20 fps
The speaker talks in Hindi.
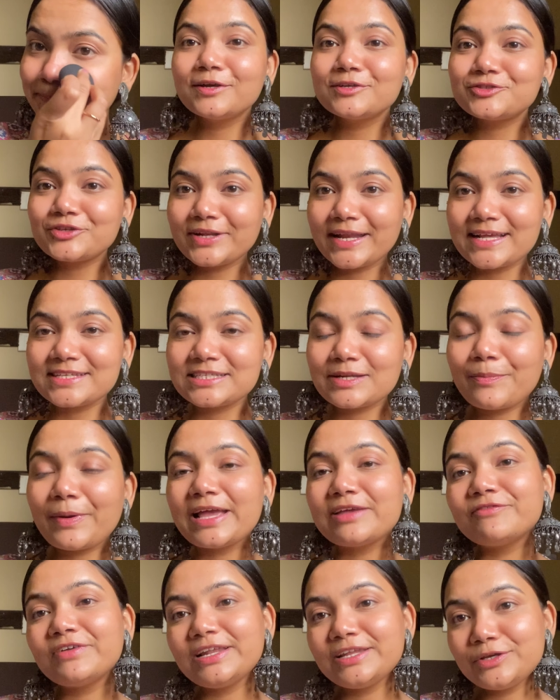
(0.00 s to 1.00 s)
So next up
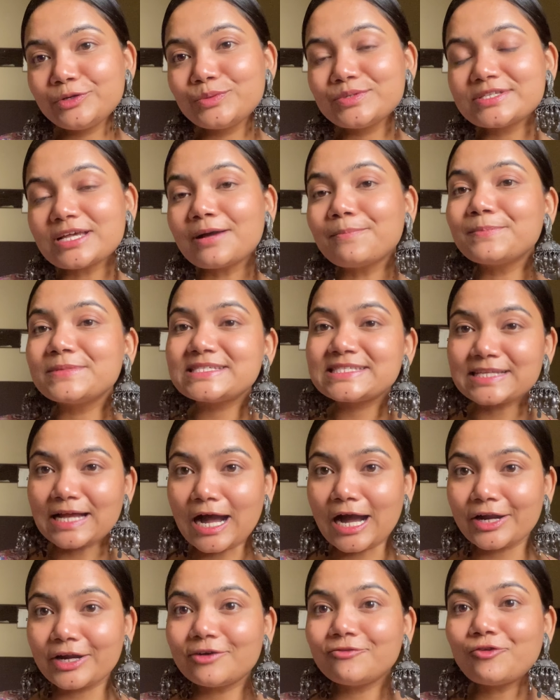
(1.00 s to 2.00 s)
I will use a
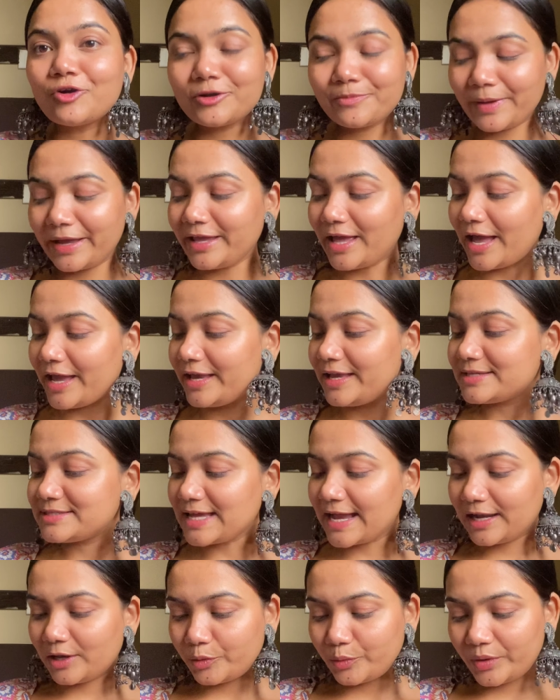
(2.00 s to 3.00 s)
mascara for my eyes
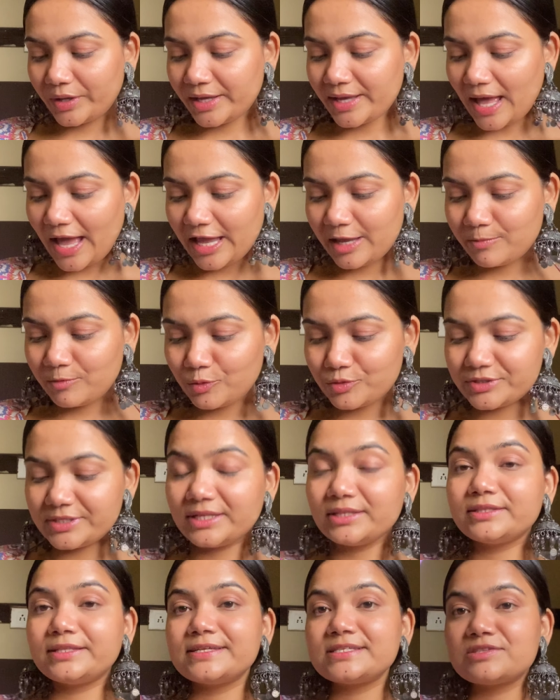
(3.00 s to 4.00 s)
and today I am
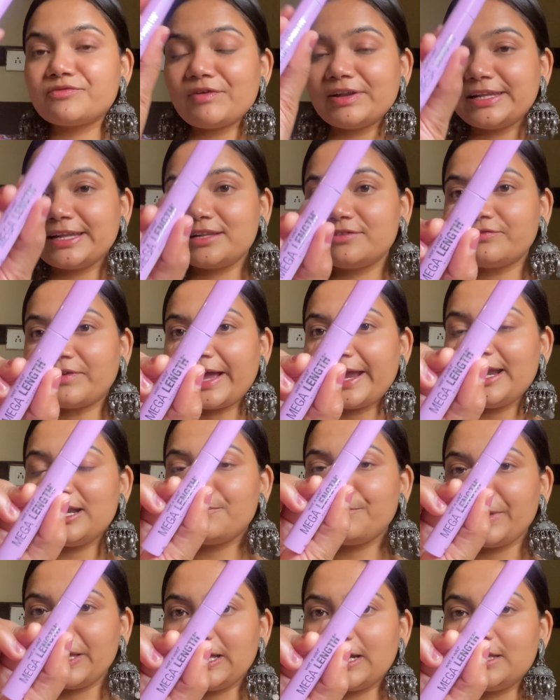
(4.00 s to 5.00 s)
using this Wet n
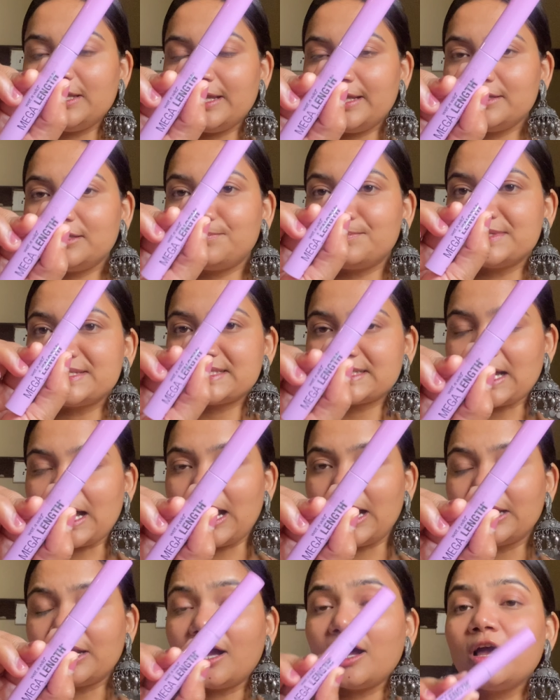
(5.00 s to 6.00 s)
Wild Mega Length
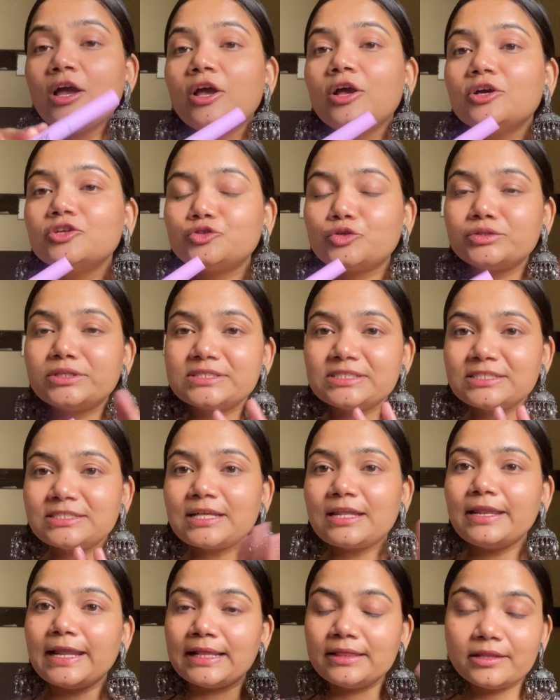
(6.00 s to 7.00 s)
Mascara. So this is
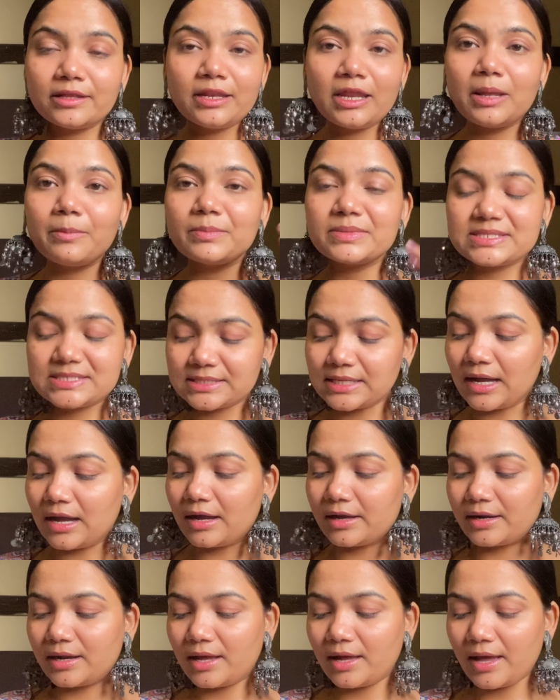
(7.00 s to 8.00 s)
a lengthening
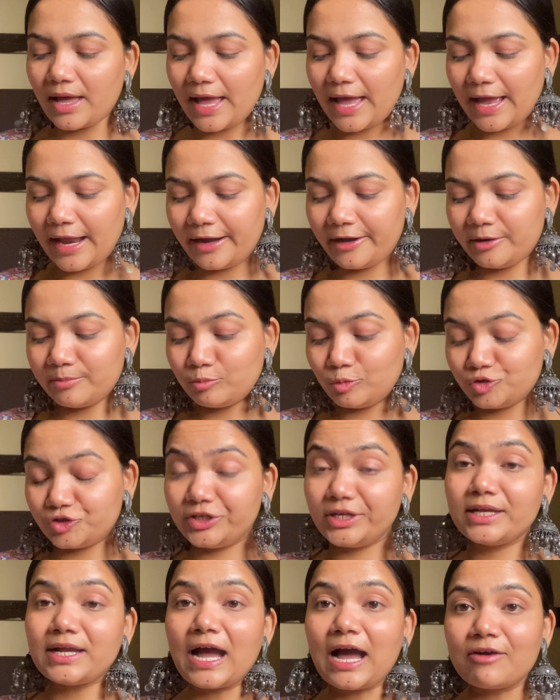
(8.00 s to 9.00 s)
mascara and मुझे
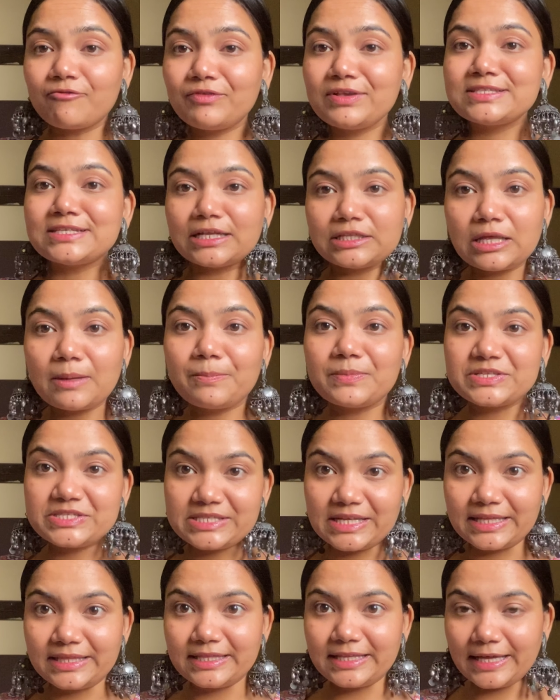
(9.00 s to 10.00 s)
ये काफ़ी ज़्यादा
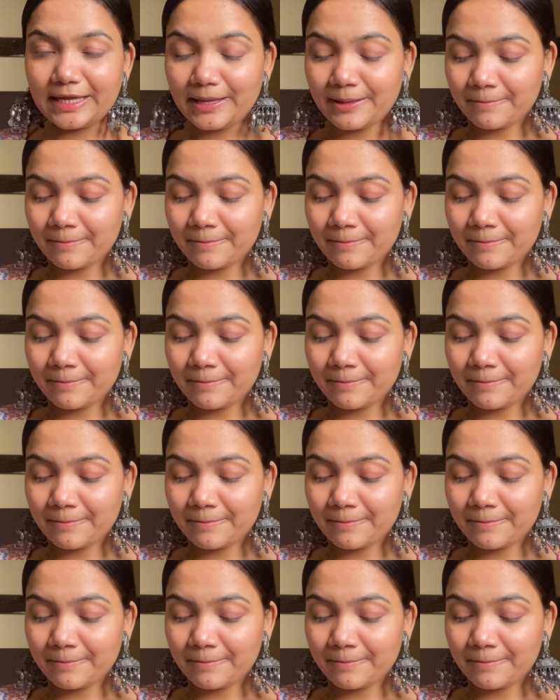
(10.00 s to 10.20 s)
पसंद है